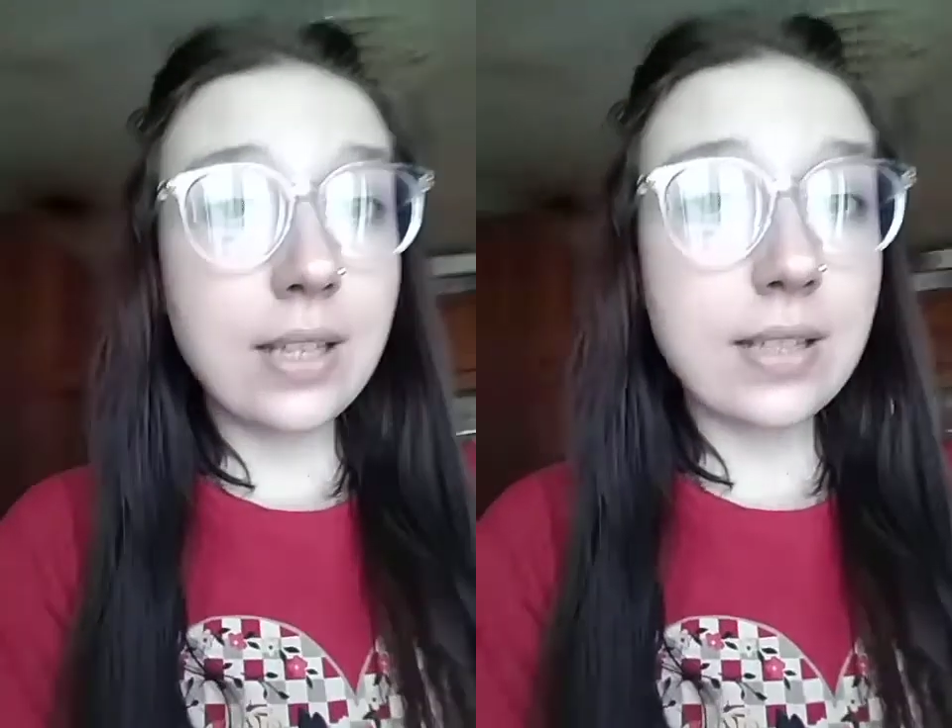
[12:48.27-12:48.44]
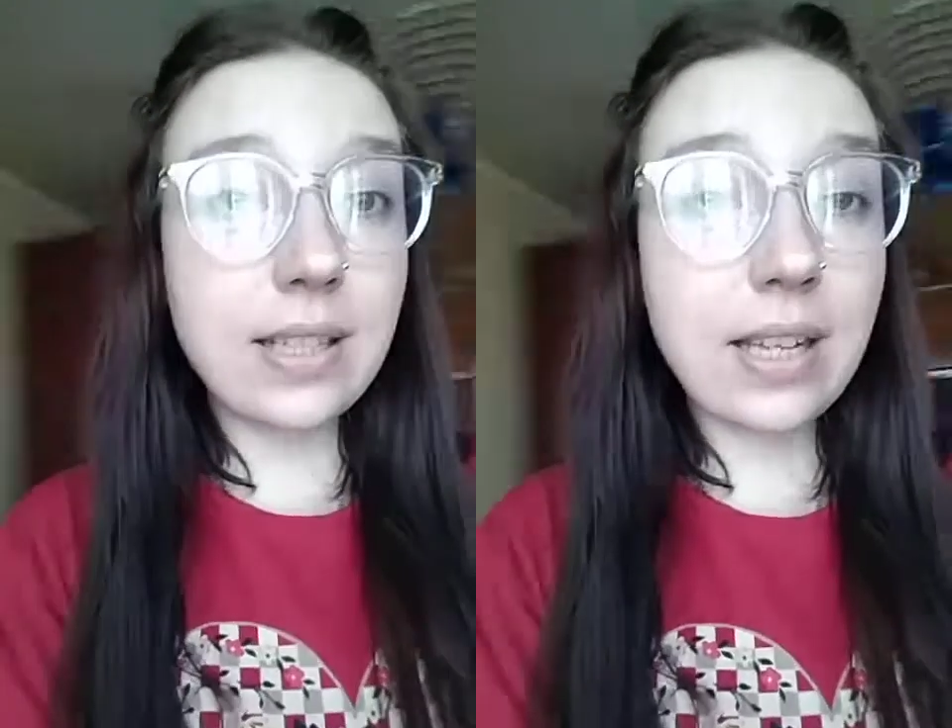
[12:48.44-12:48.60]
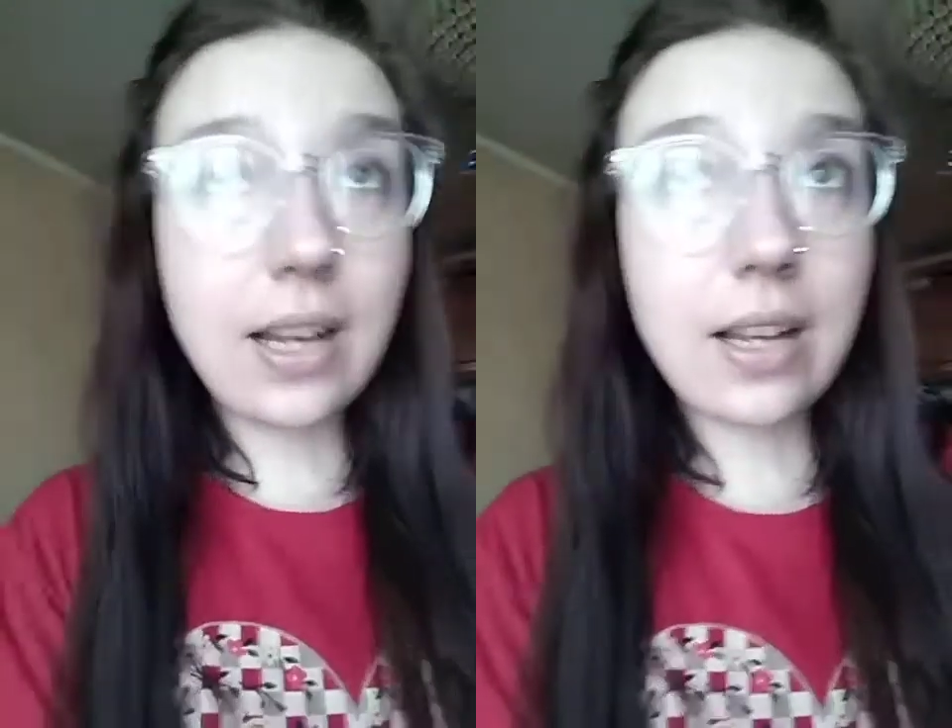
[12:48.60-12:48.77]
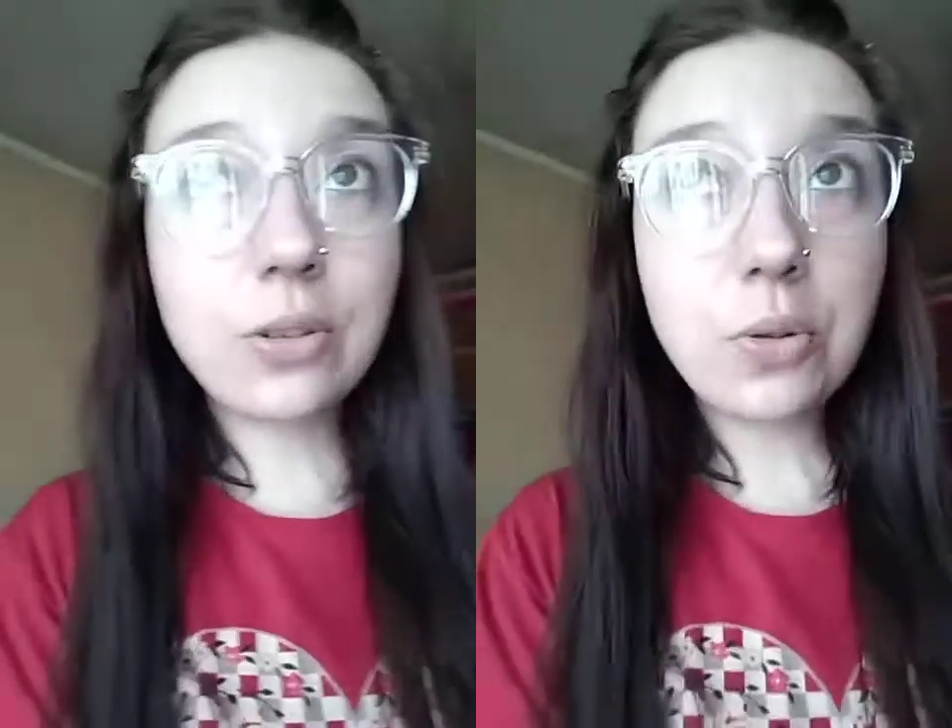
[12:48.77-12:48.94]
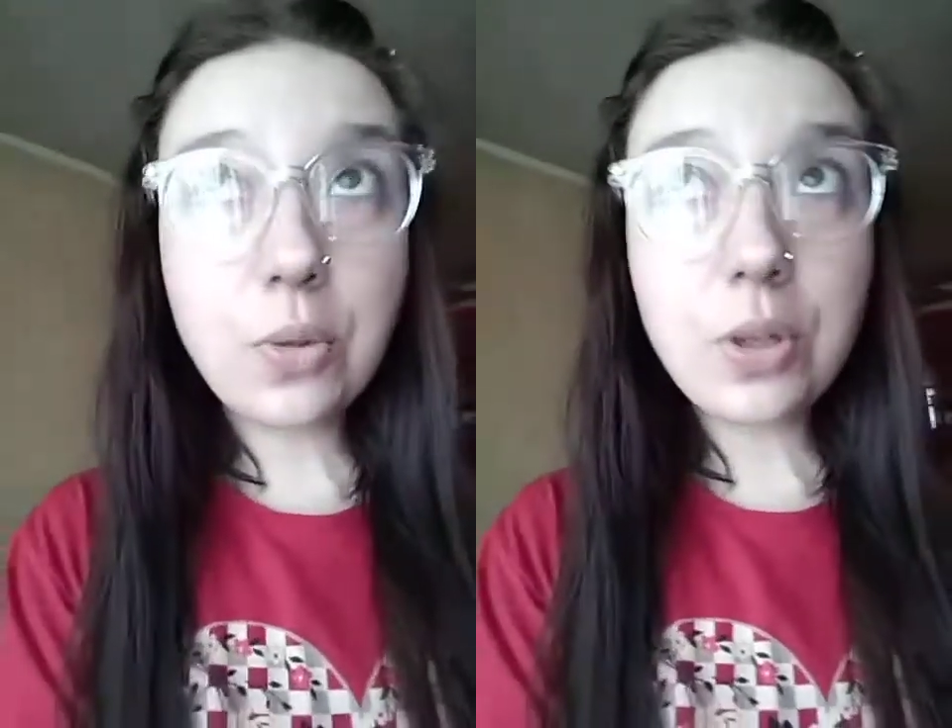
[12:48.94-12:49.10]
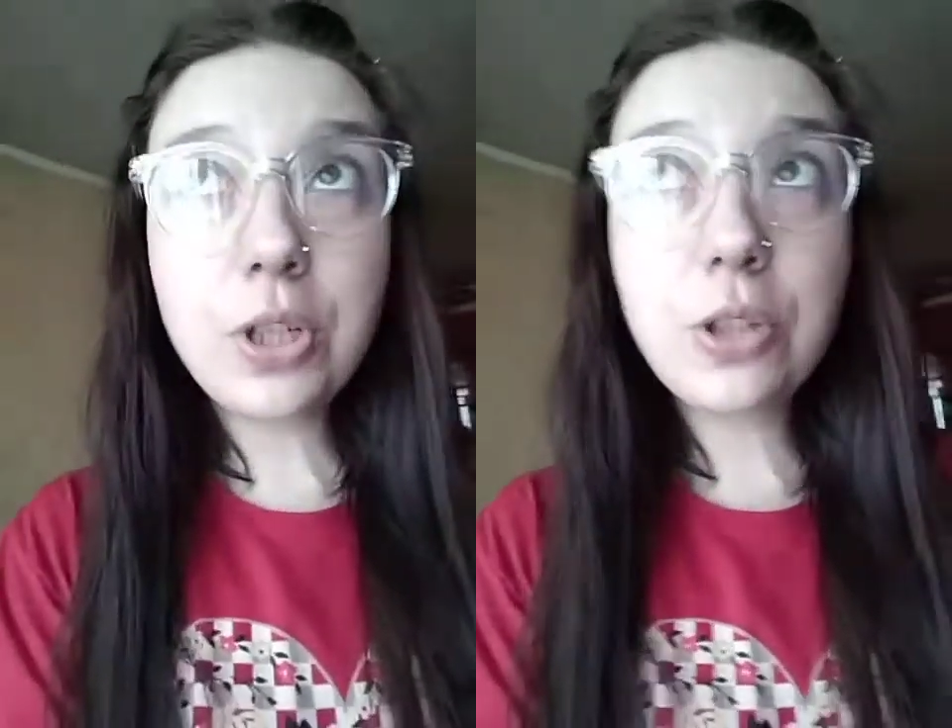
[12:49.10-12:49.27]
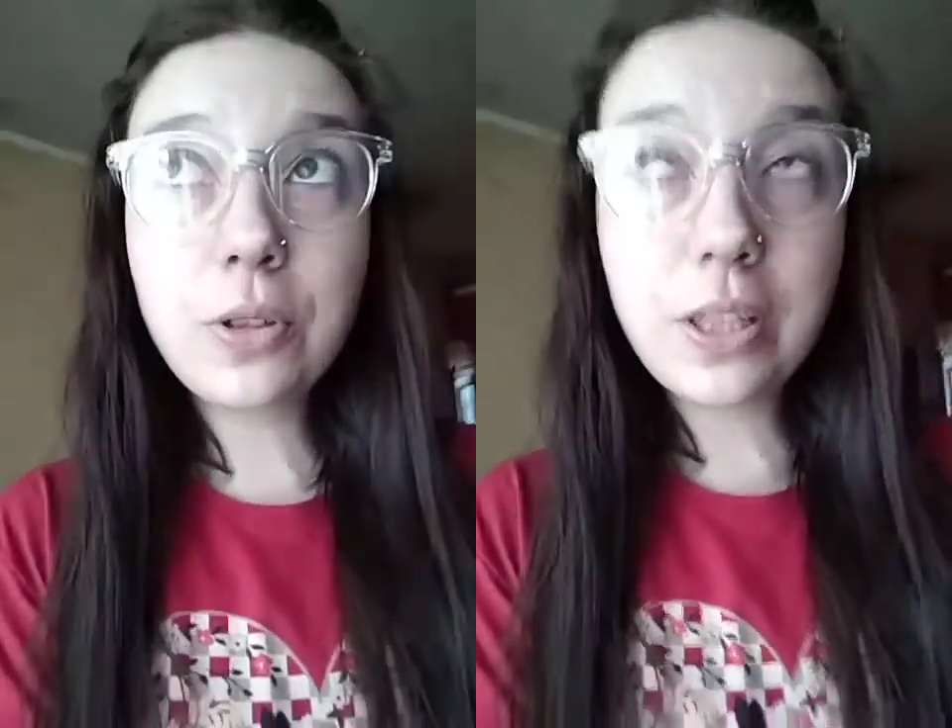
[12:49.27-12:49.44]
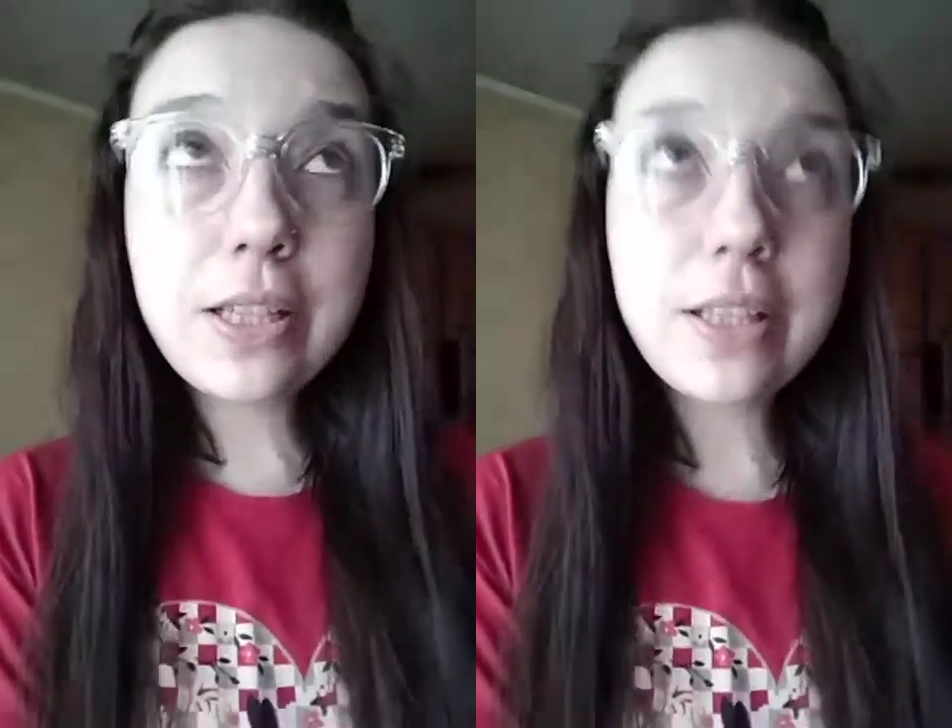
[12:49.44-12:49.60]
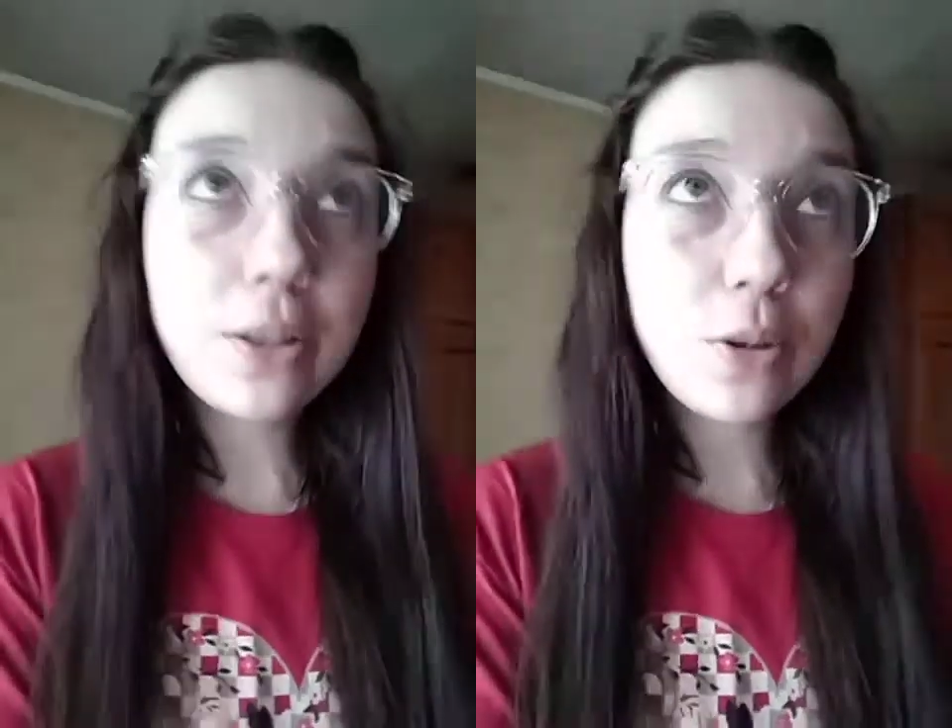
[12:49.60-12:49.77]
за то, что
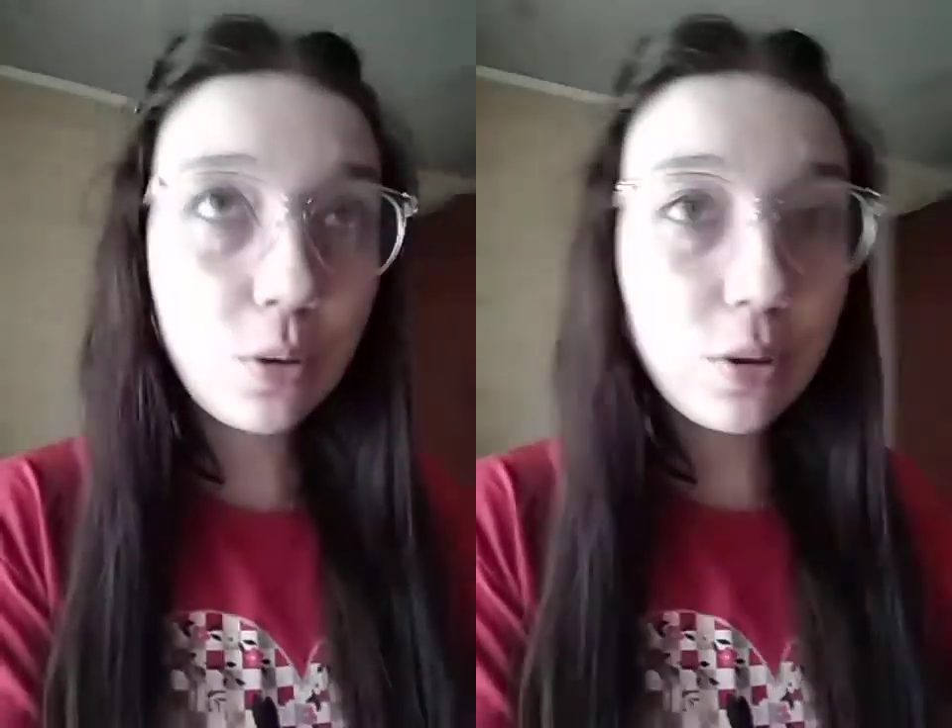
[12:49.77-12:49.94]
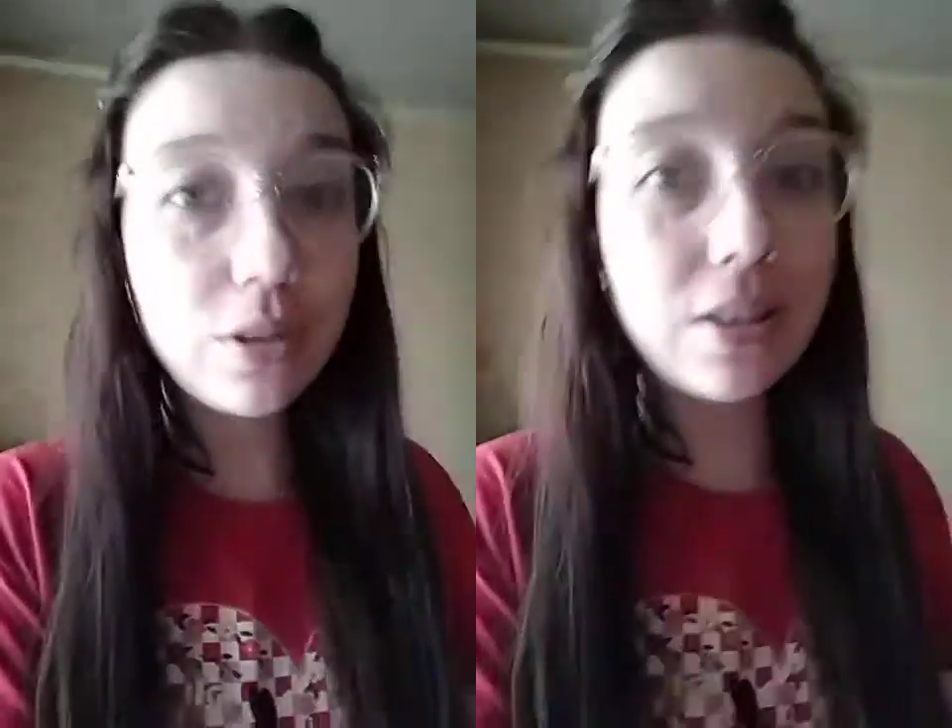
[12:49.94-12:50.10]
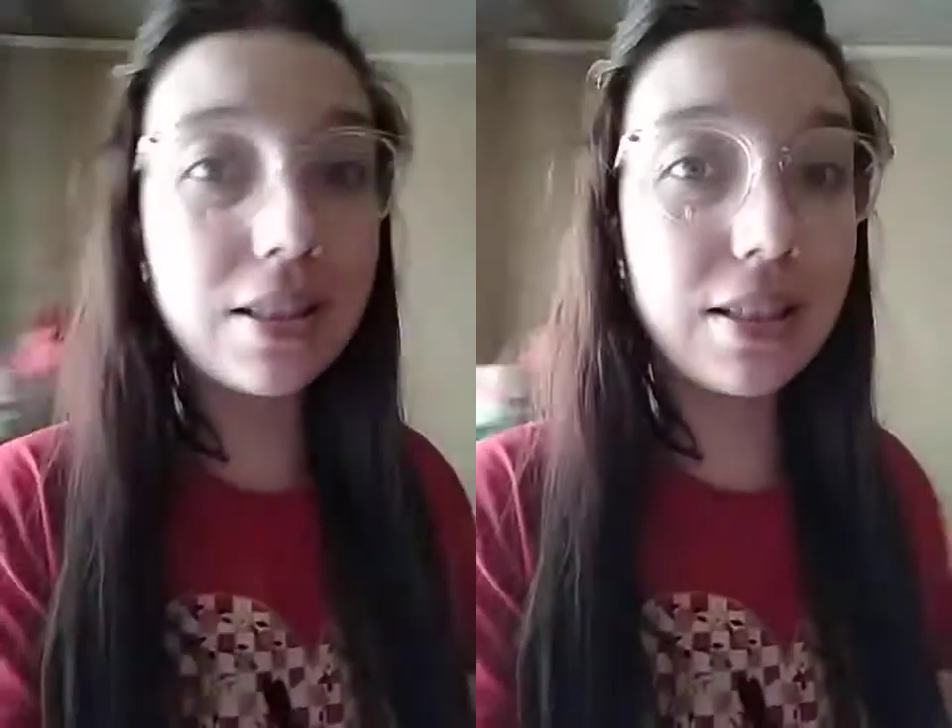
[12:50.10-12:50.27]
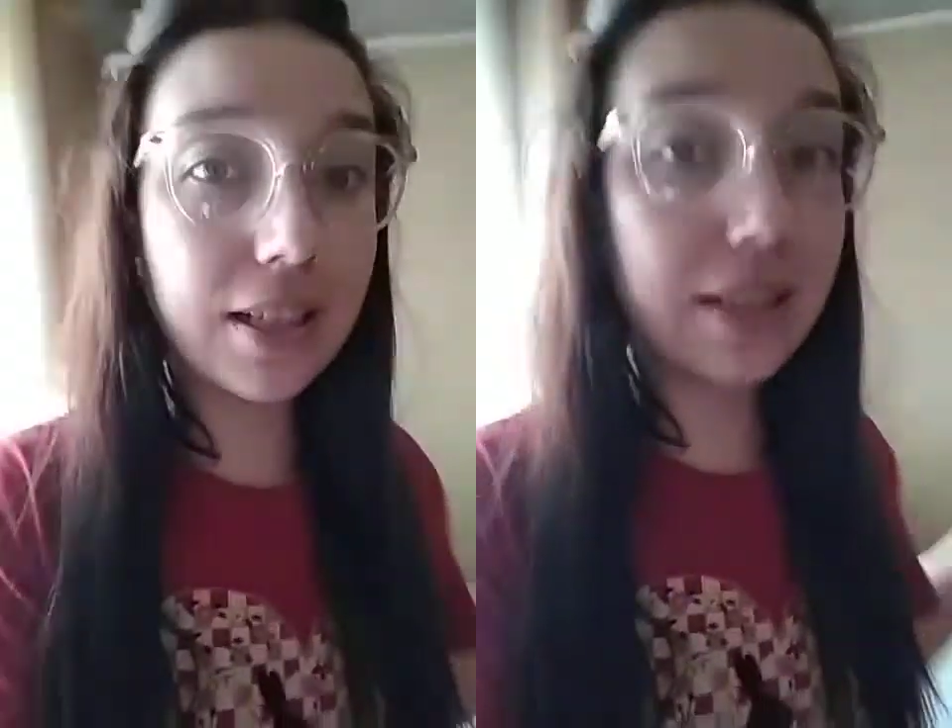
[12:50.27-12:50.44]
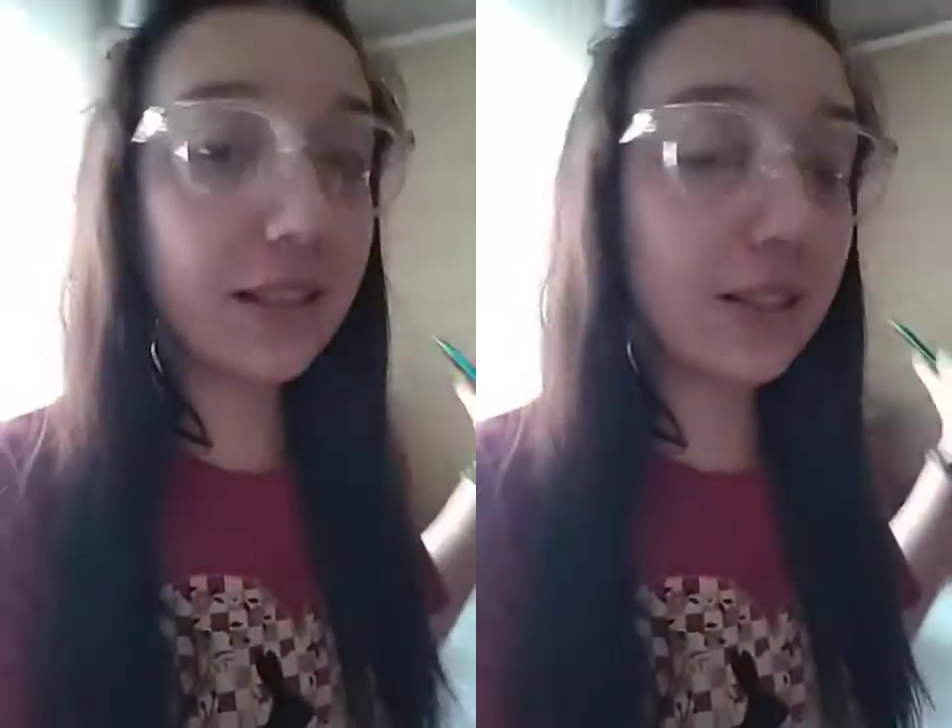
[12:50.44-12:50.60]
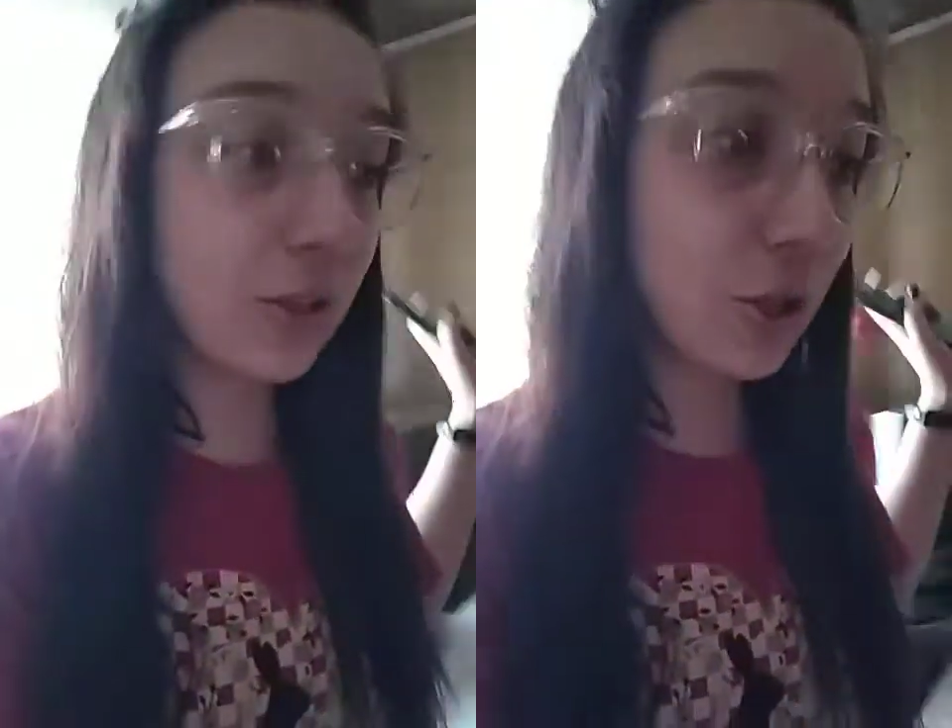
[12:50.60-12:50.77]
если кот здесь